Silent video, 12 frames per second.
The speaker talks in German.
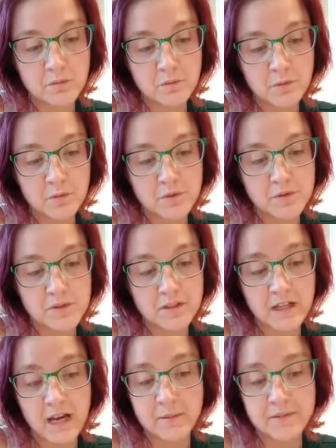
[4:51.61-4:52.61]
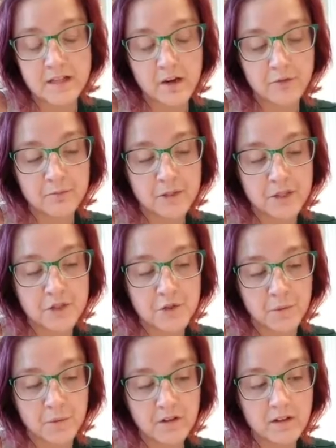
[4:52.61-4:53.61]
und prustend kam sie auf mich zu.